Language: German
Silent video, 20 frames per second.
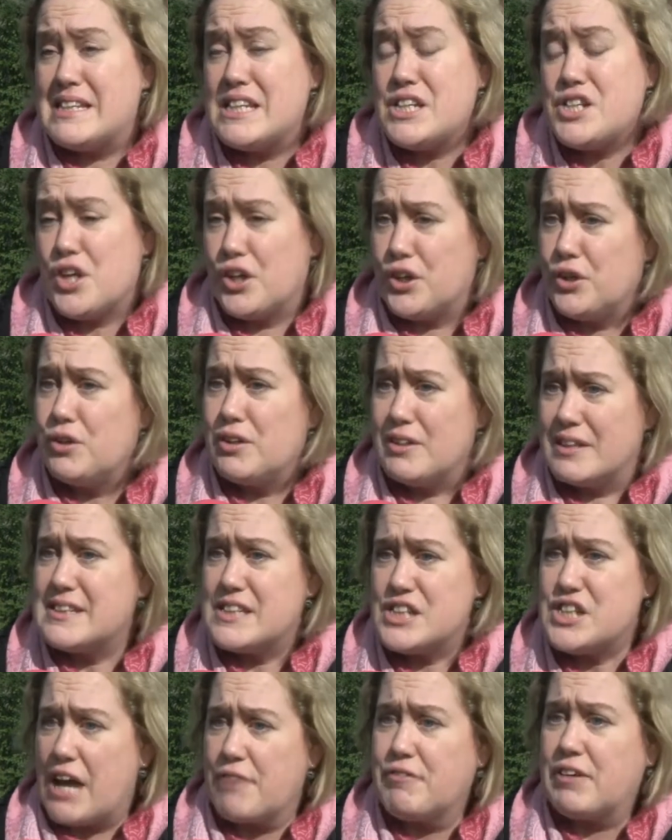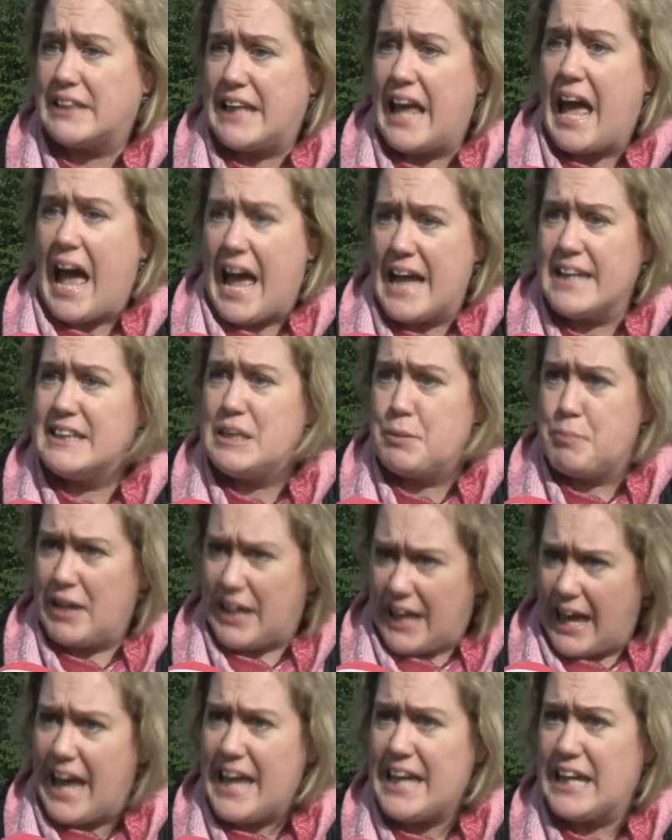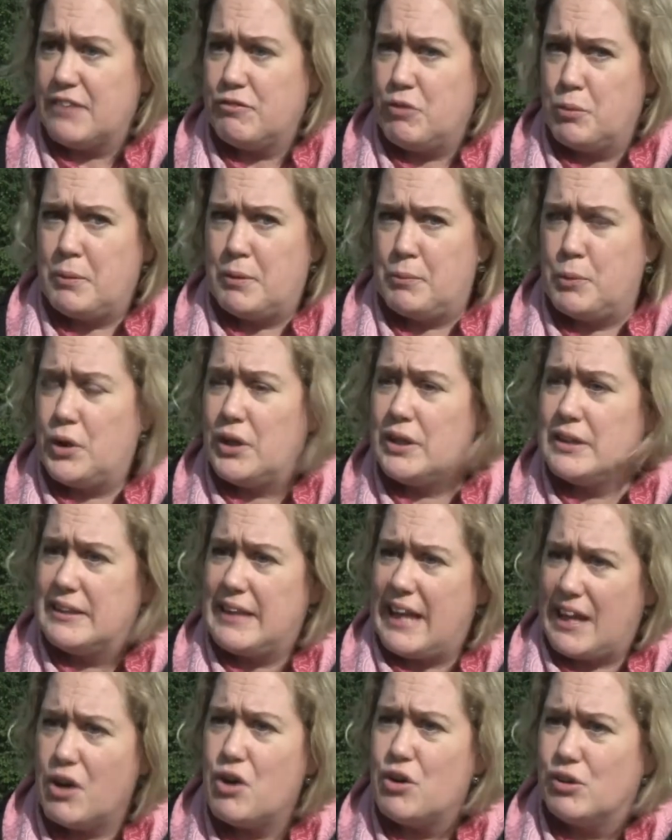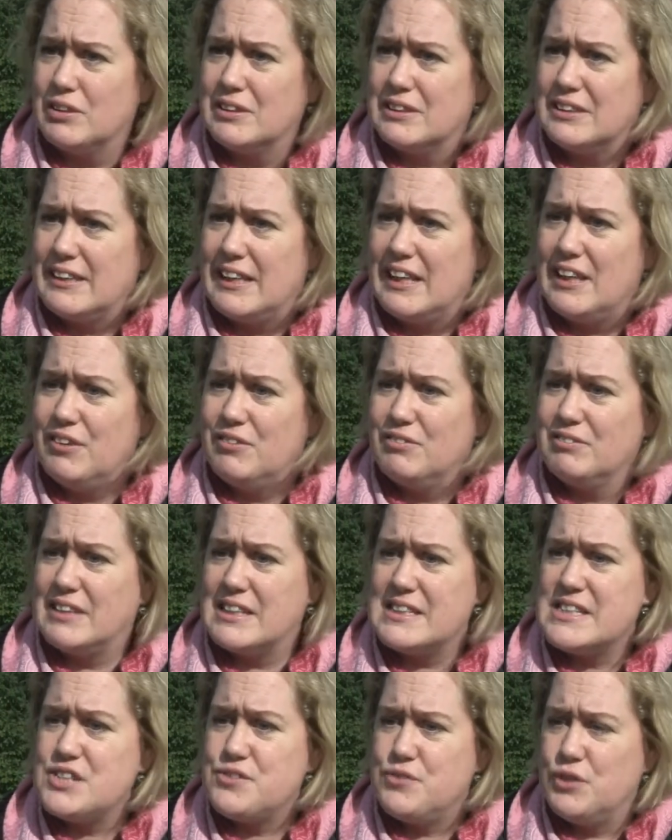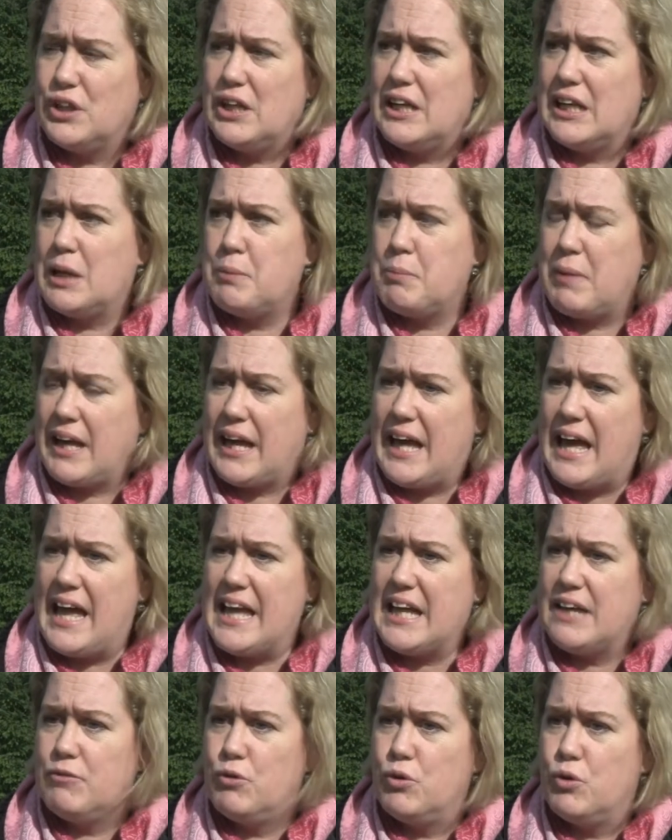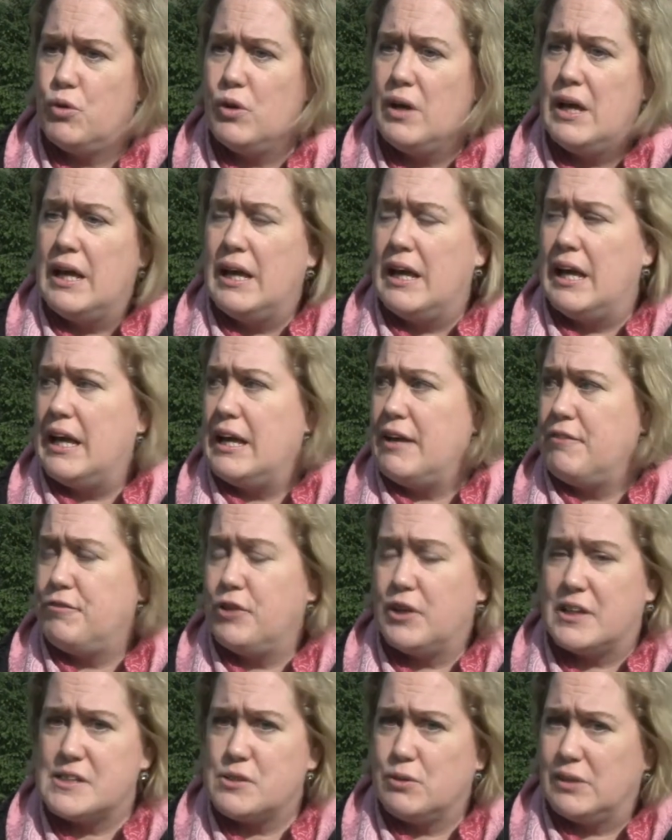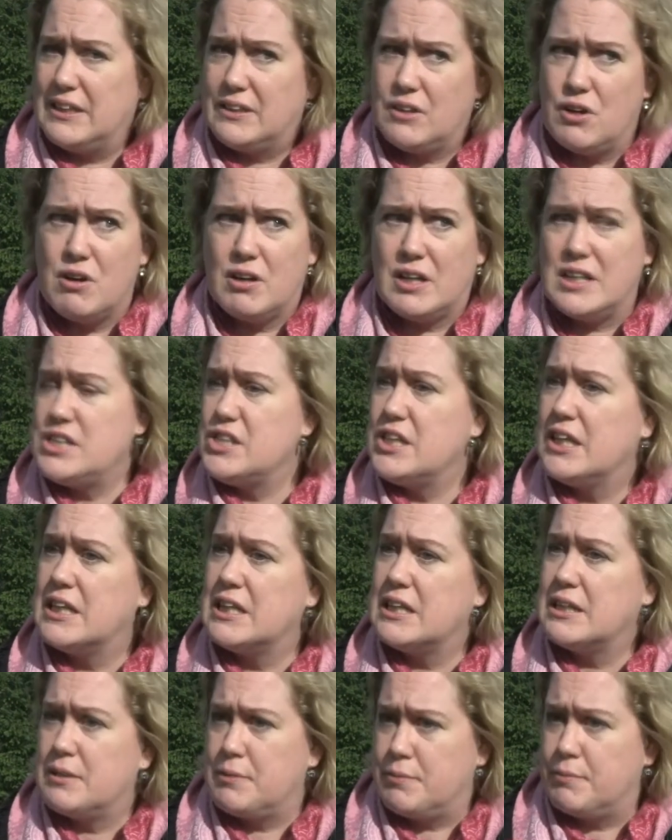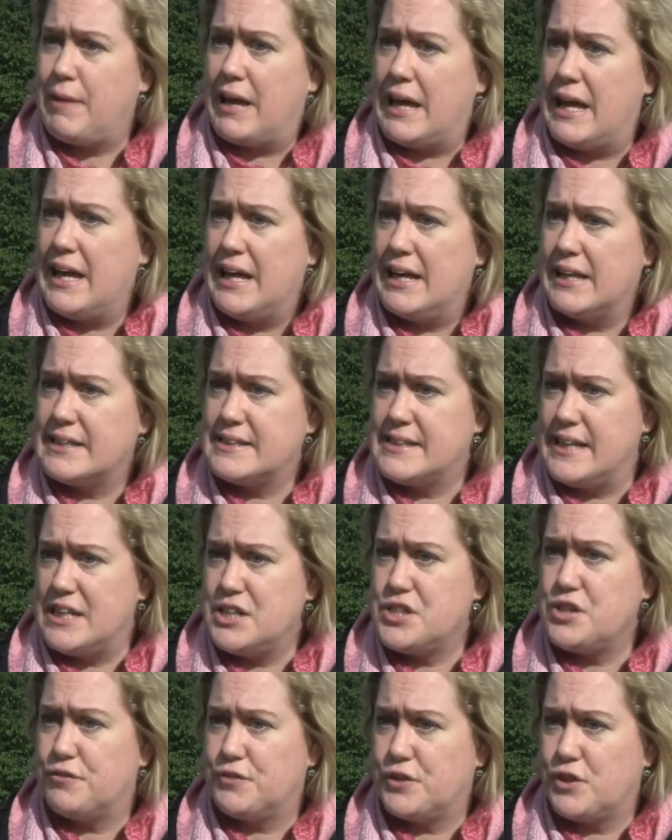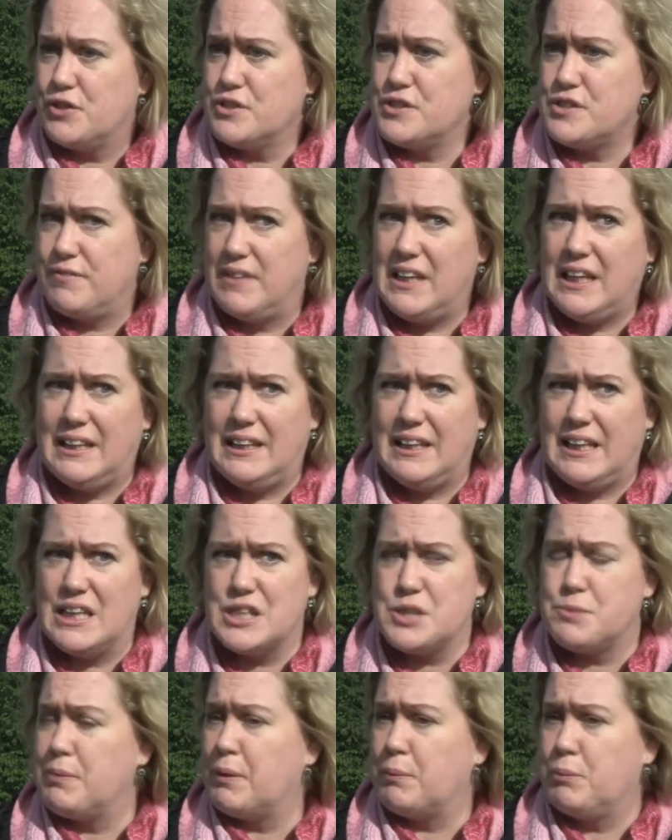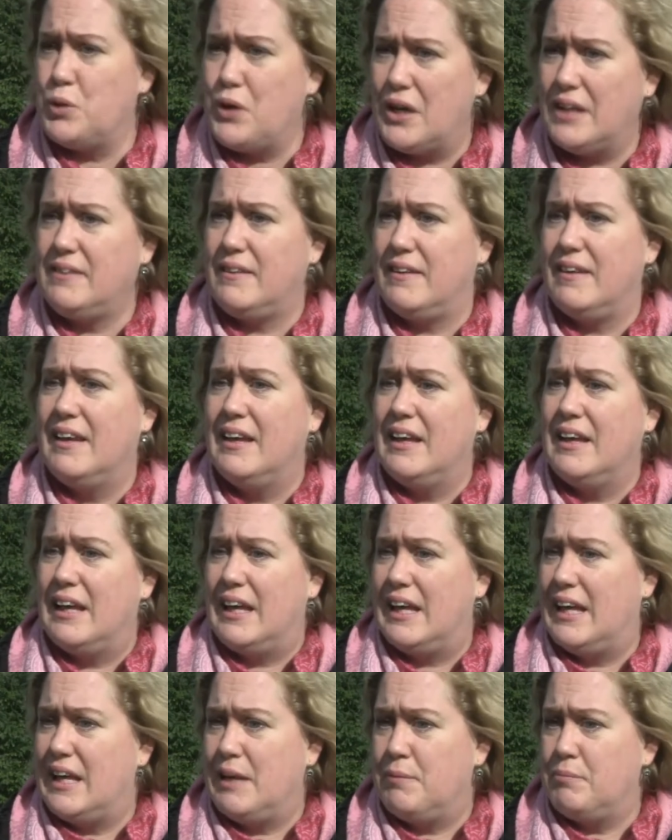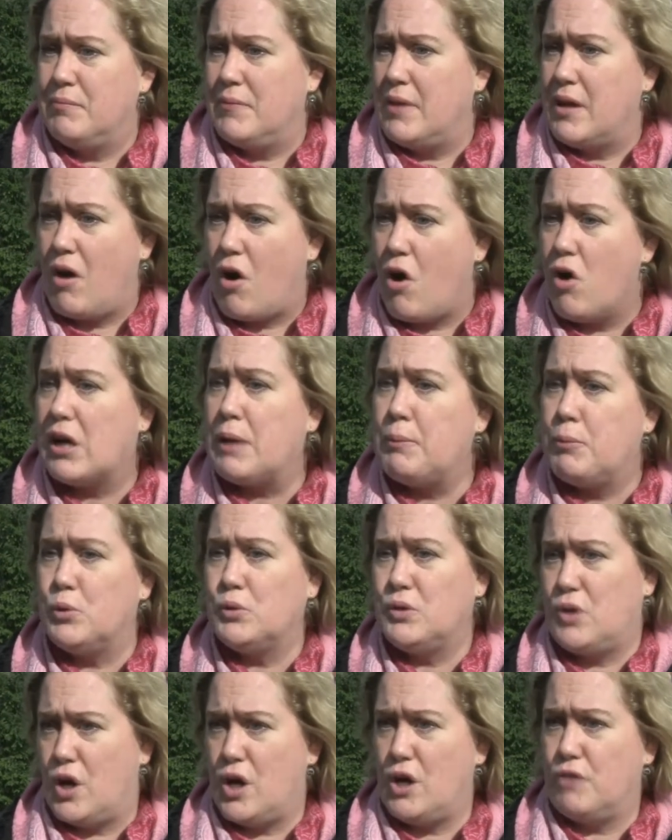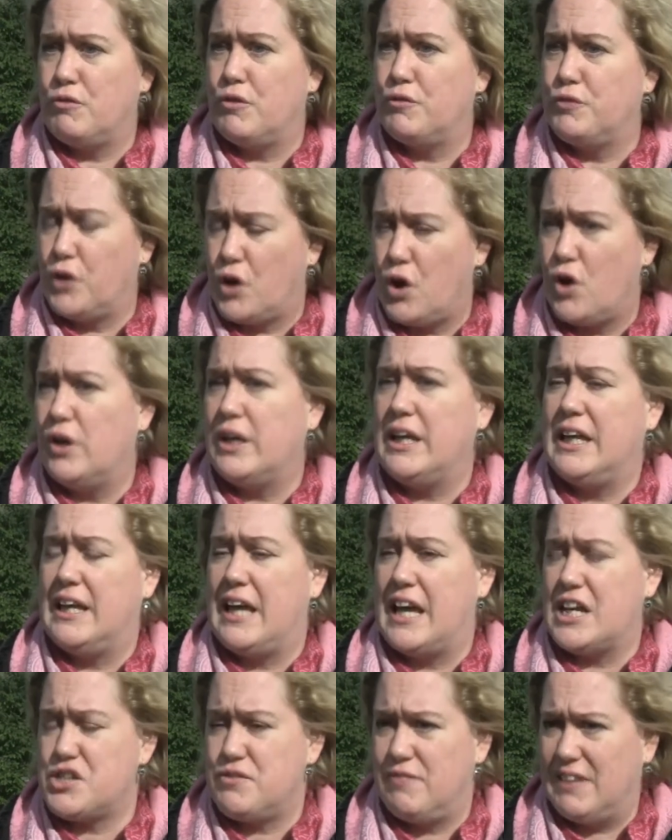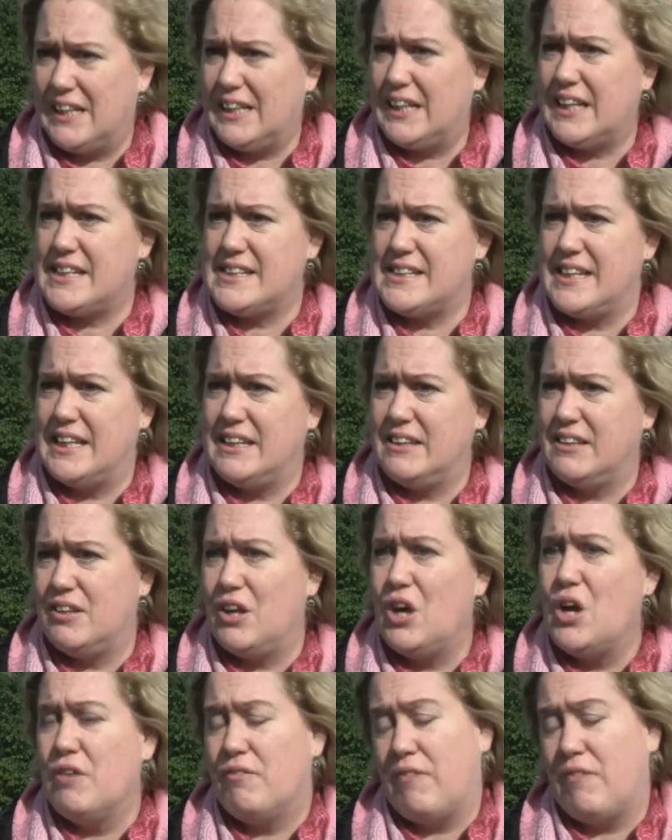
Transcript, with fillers: es, ist ja, es ist einfach der eine Bereich, den man möchte erhalten Und das ist wirklich ein Bereich, der äh, für eine solidarische äh, Gesellschaft ganz wichtig ist. Wir müssen ähm, Angebote haben, die für alle erschwinglich sind.